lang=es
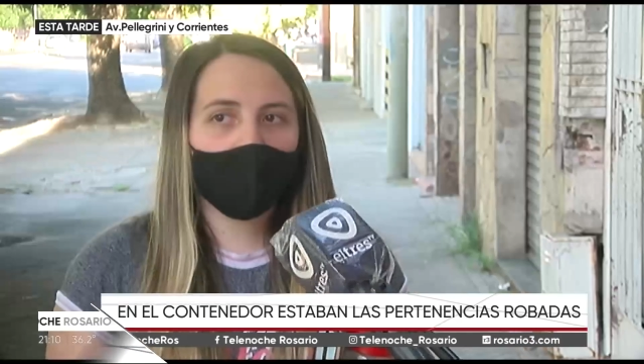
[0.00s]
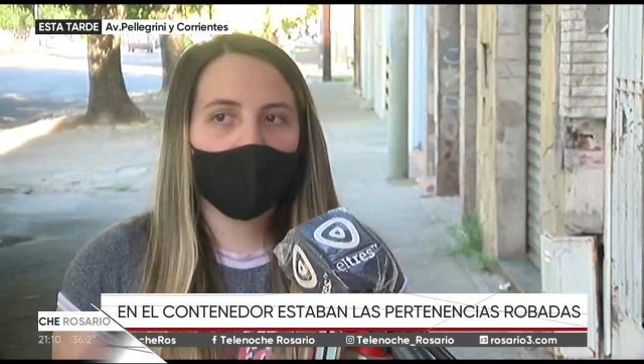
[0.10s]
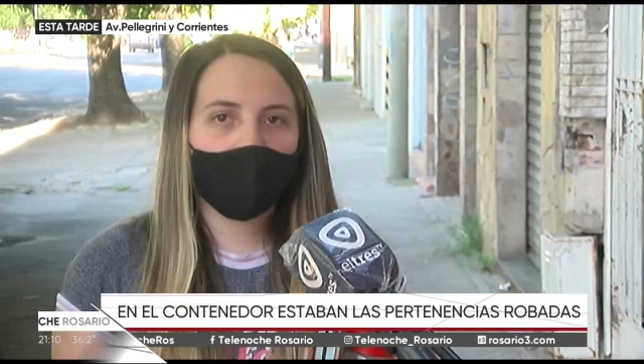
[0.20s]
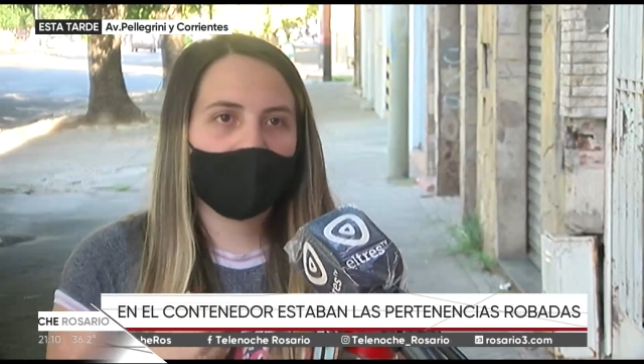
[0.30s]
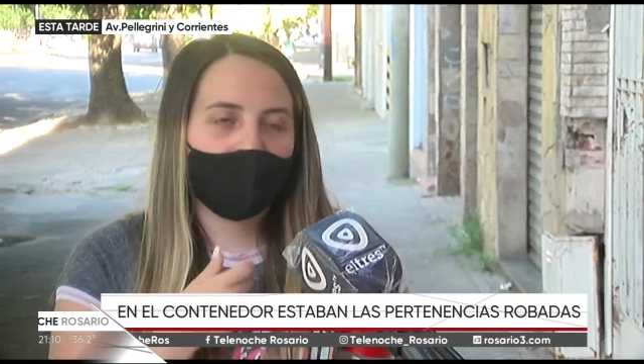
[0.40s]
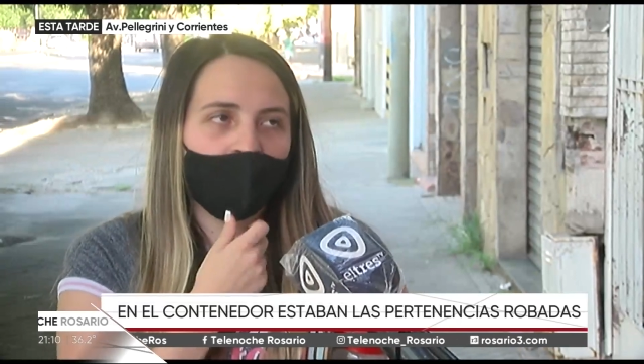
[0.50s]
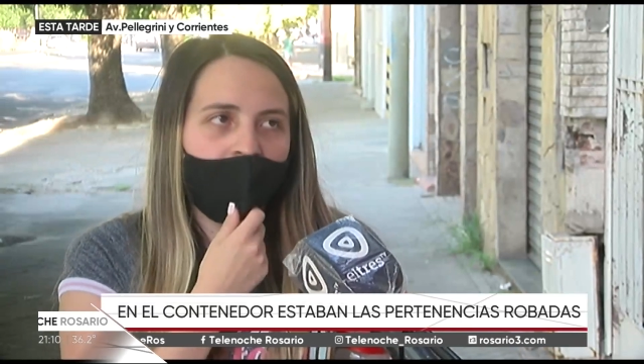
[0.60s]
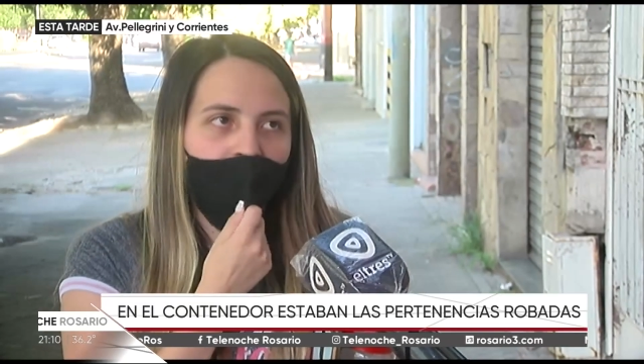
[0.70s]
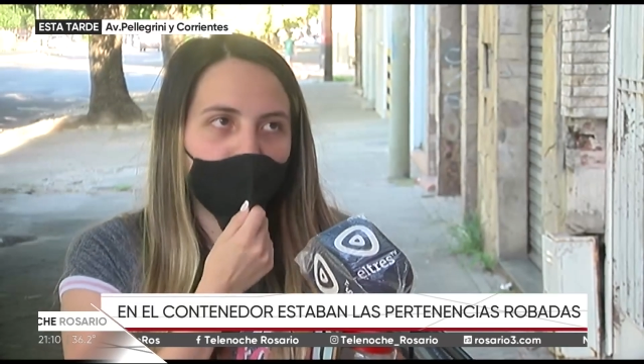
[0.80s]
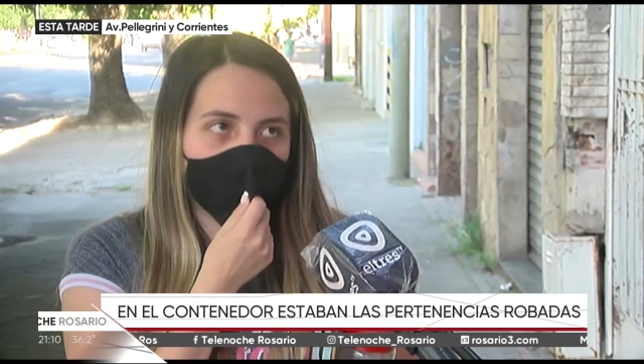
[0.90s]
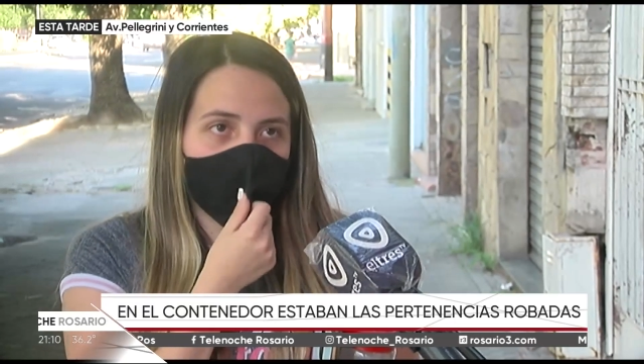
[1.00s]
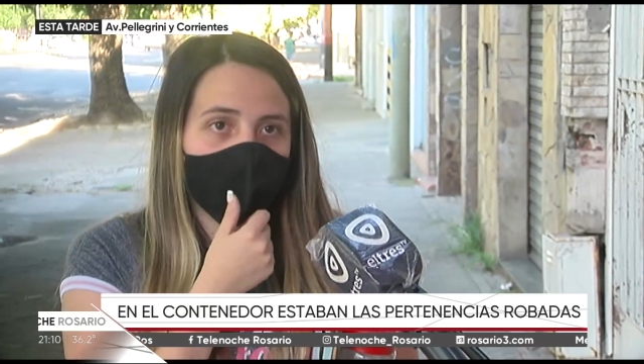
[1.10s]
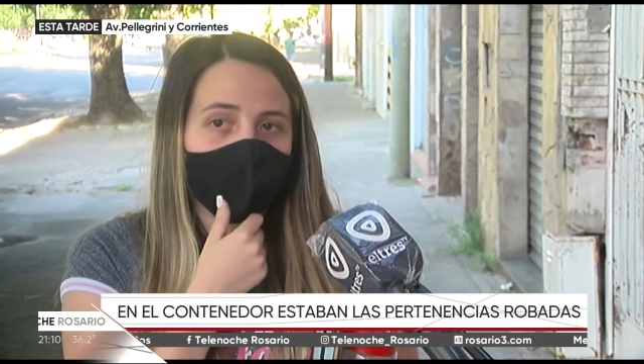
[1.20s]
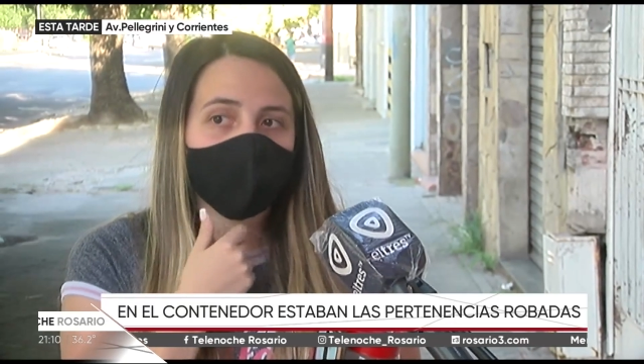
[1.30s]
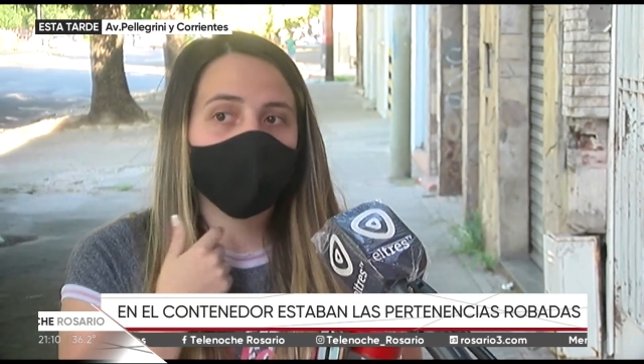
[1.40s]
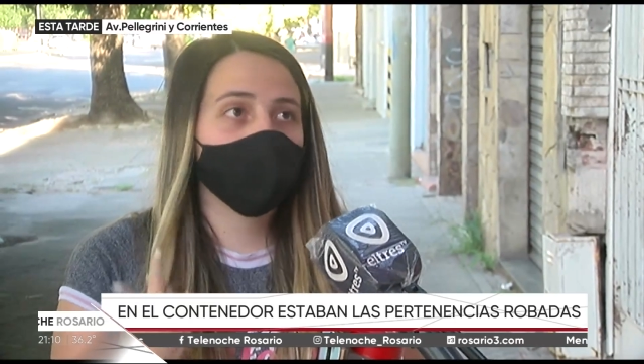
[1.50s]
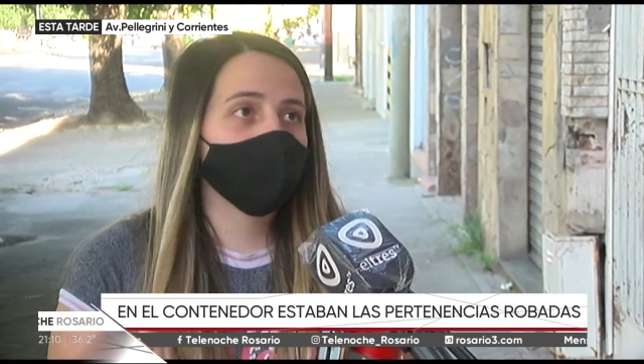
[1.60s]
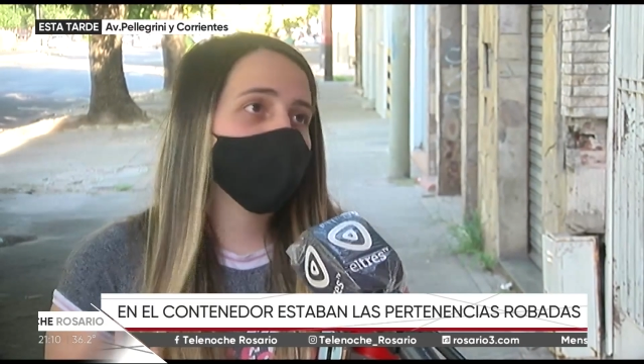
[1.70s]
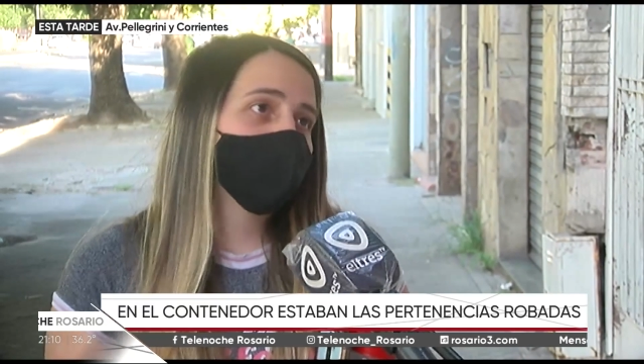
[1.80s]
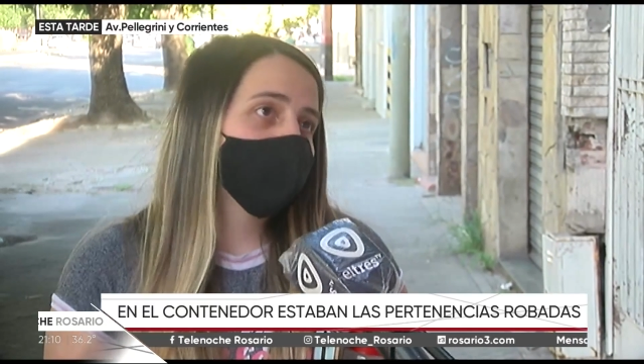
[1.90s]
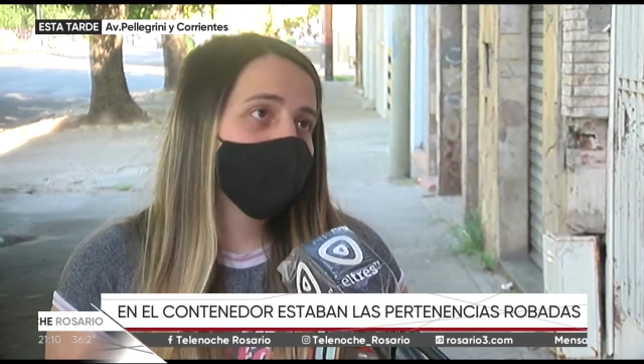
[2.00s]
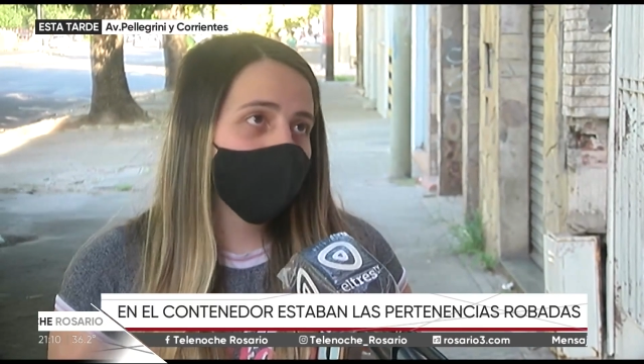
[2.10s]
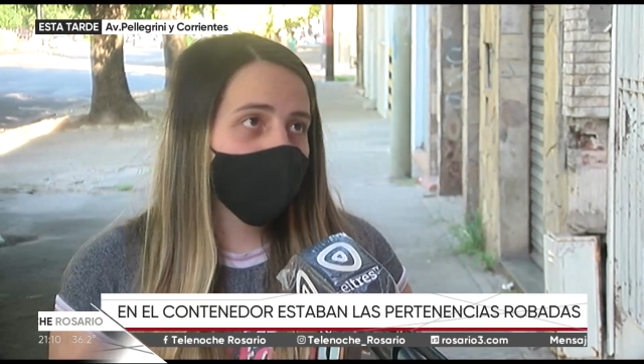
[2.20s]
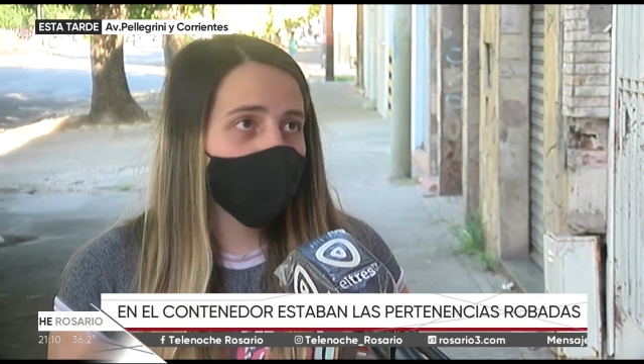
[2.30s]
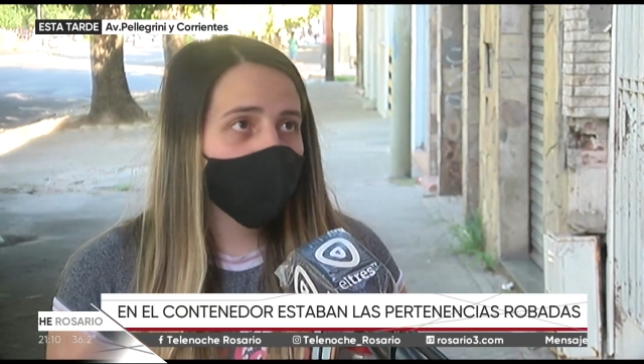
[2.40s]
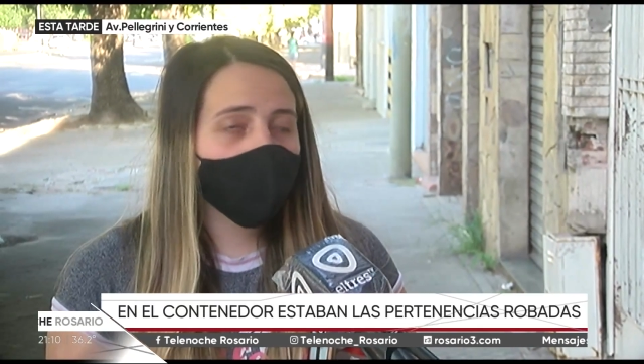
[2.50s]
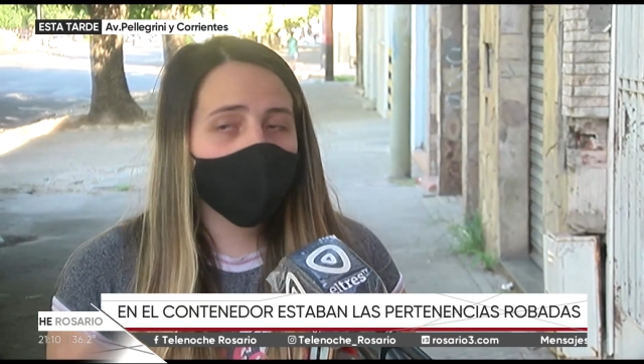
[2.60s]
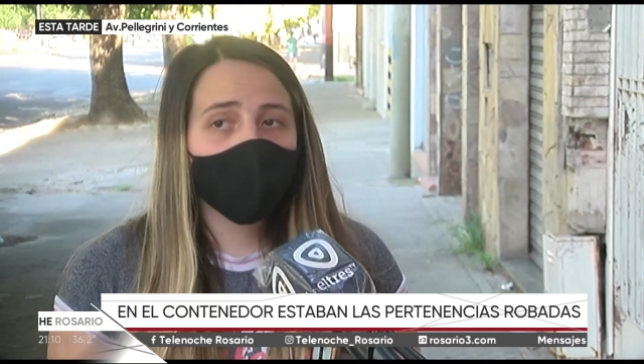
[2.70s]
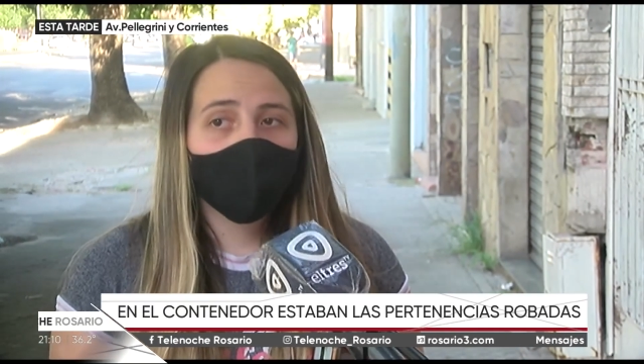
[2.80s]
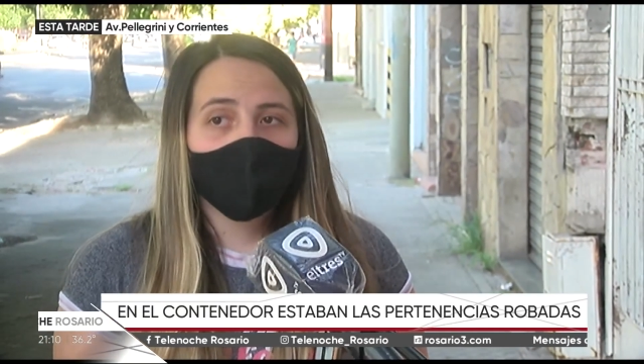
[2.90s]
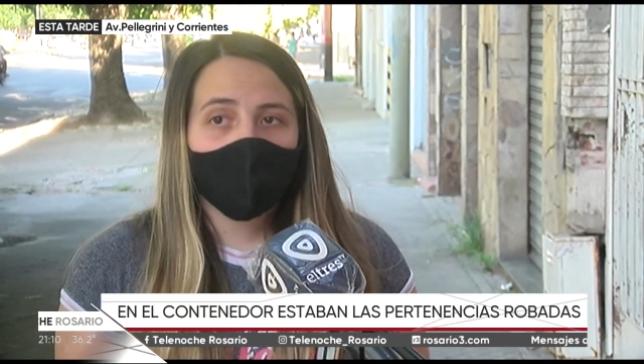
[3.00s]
con, en la puerta con el seguridad del bar de nosotros